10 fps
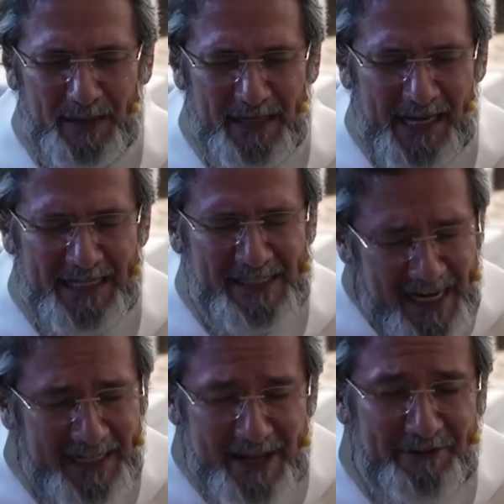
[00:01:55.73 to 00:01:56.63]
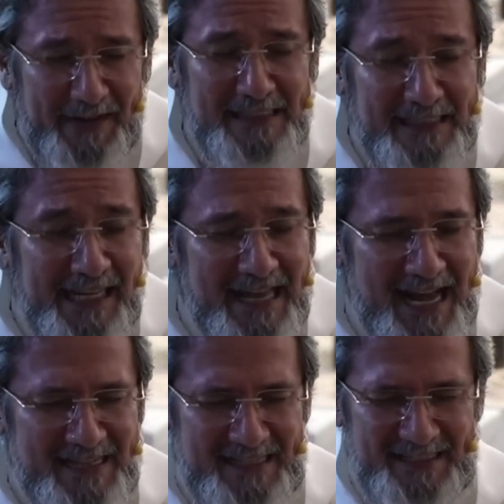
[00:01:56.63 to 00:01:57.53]
eh, ser
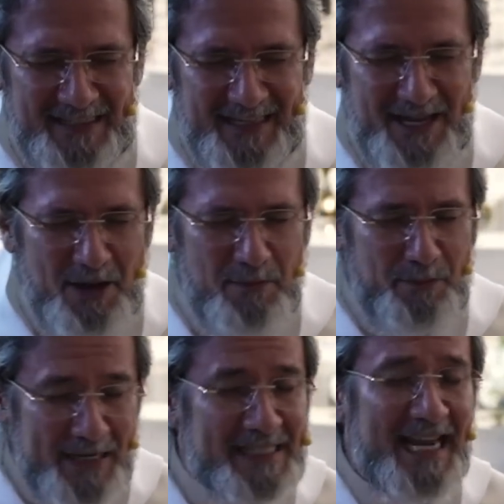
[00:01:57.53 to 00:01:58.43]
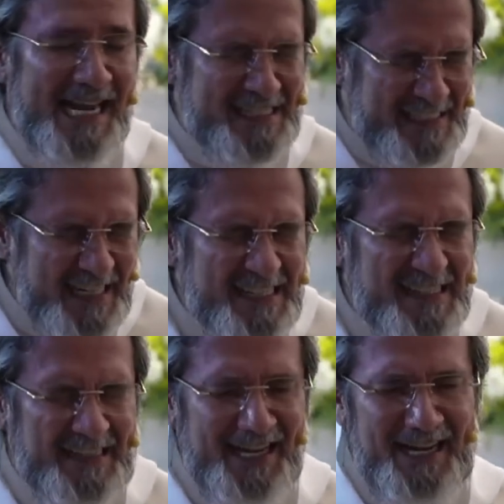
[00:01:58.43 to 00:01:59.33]
defendidas, pues
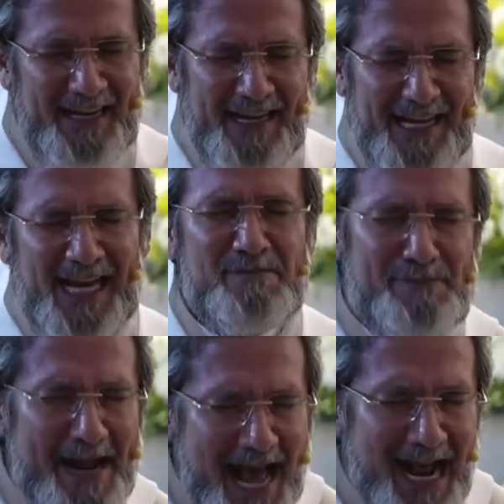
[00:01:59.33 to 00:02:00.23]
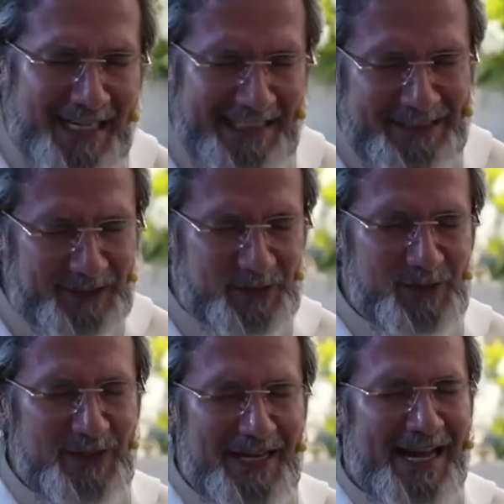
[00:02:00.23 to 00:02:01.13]
existe el Paráclito,
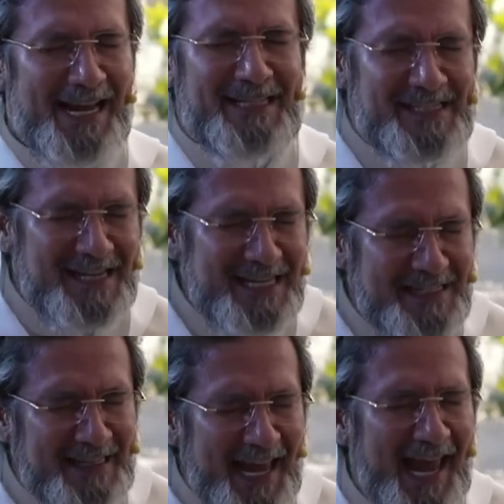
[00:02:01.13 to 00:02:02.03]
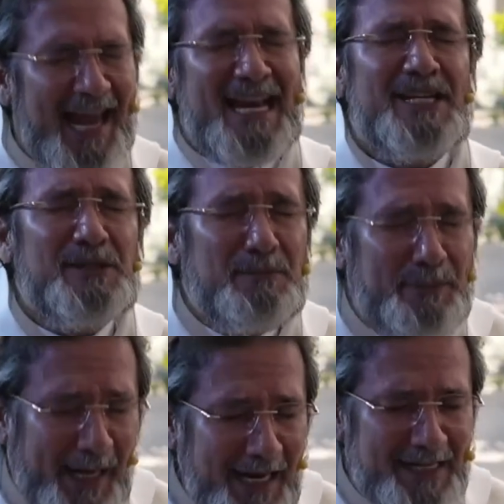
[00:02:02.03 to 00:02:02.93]
existe el
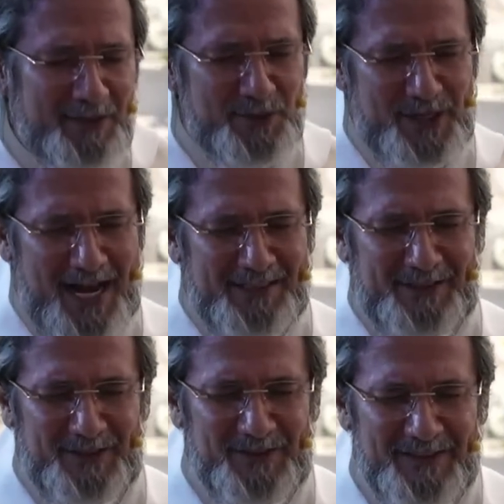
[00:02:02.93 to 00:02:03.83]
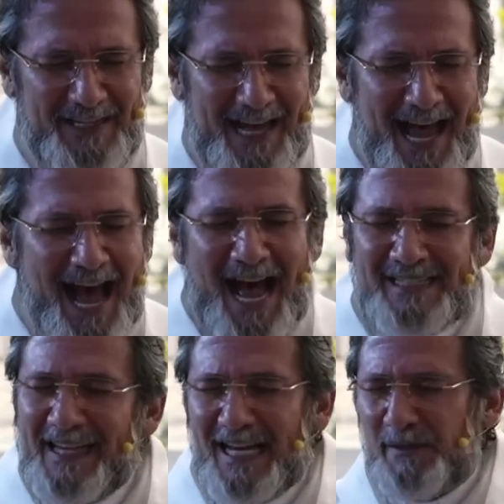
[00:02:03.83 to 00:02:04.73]
Espíritu Santo. Haz
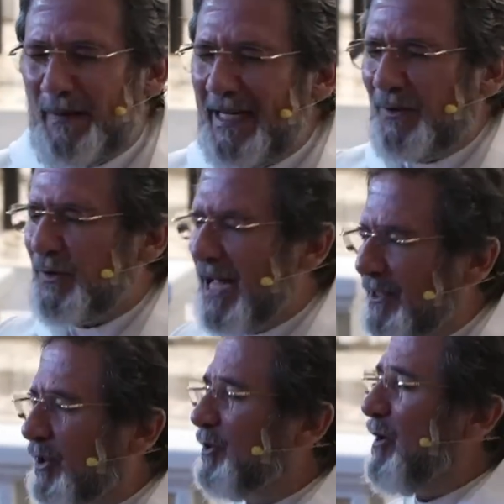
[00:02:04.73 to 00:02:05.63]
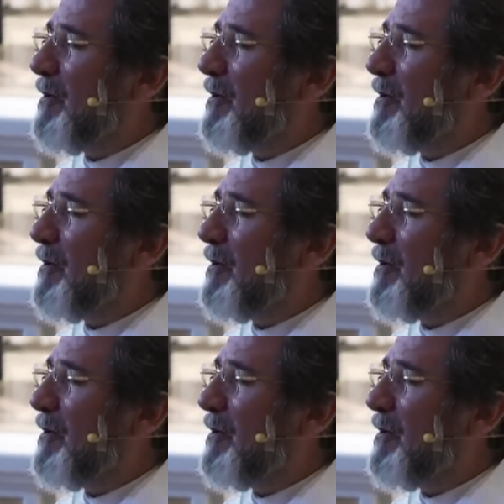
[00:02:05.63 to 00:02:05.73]
del Espíritu Santo tu